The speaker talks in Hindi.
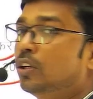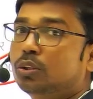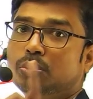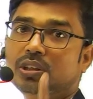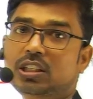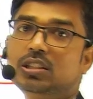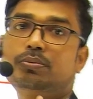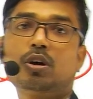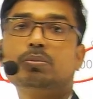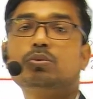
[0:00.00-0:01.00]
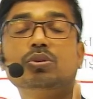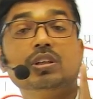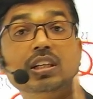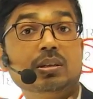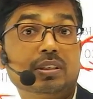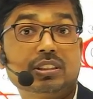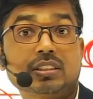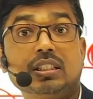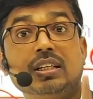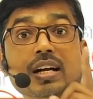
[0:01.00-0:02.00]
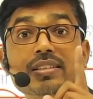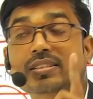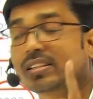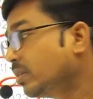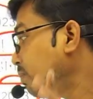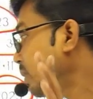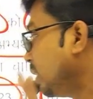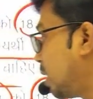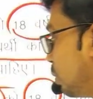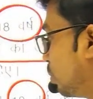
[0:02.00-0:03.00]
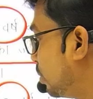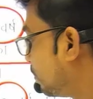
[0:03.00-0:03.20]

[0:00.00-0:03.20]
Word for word: तो वो इस फॉर्म को नहीं भर सकते खास करके महिला लोग